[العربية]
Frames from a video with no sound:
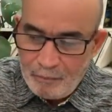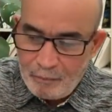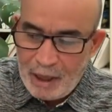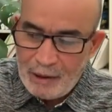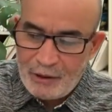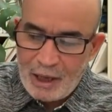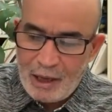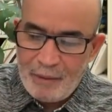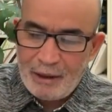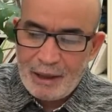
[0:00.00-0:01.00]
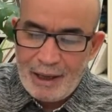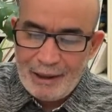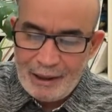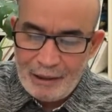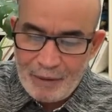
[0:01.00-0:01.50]
من الاتهامات
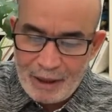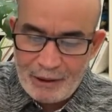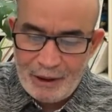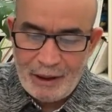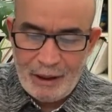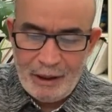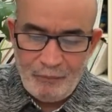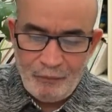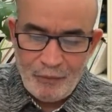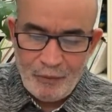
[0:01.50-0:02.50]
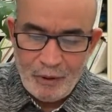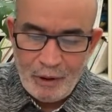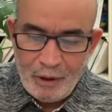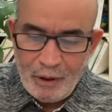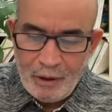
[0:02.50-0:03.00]
قالك الإماراتيين
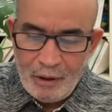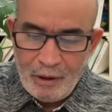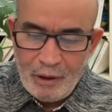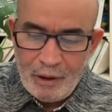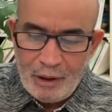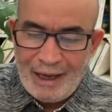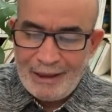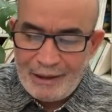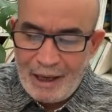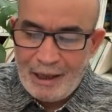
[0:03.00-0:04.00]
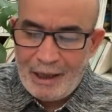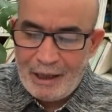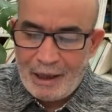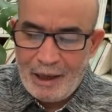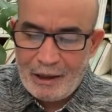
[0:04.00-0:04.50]
لقد
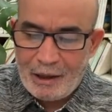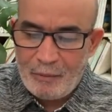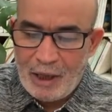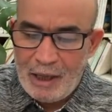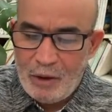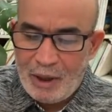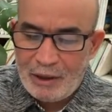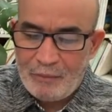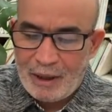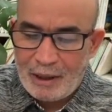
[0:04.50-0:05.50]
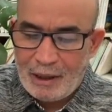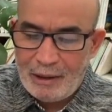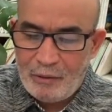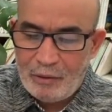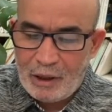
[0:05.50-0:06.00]
تأكد أكثر من أي وقت مضى
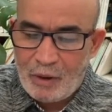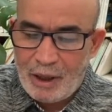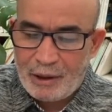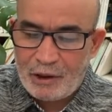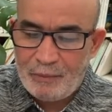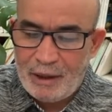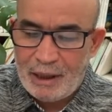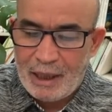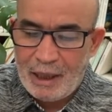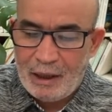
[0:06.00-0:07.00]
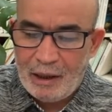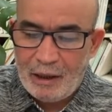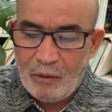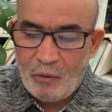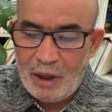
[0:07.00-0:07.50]
لدى الدوائر الرسمية
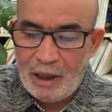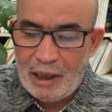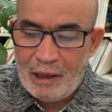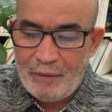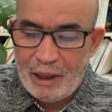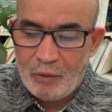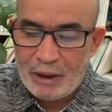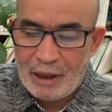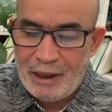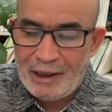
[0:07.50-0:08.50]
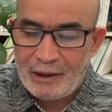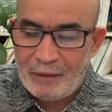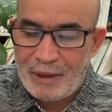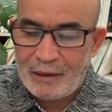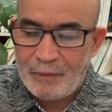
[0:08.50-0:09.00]
والإعلامية الوطنية
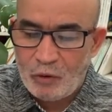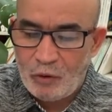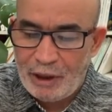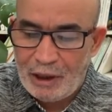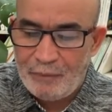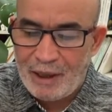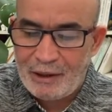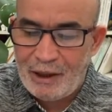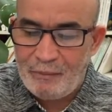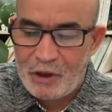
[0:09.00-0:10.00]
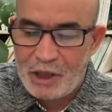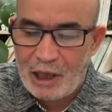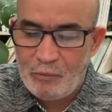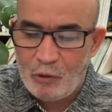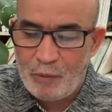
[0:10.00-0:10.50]
ارتباط مسؤولين إماراتيين
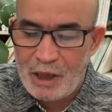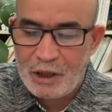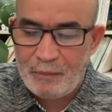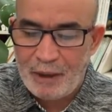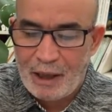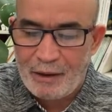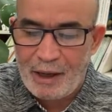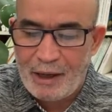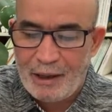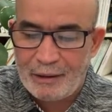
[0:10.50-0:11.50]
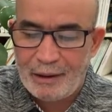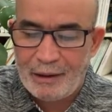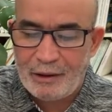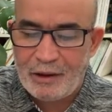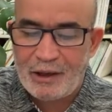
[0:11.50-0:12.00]
بشكل مباشر بقضايا
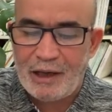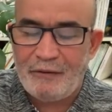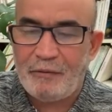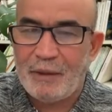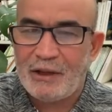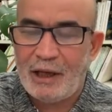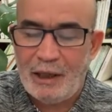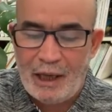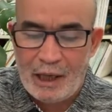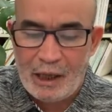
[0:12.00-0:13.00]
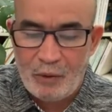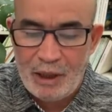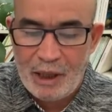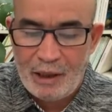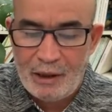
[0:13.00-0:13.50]
خطيرة تستهدف المصالح
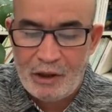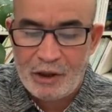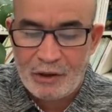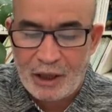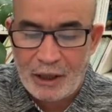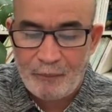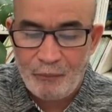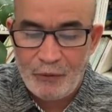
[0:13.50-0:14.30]
الحيوية للجزائر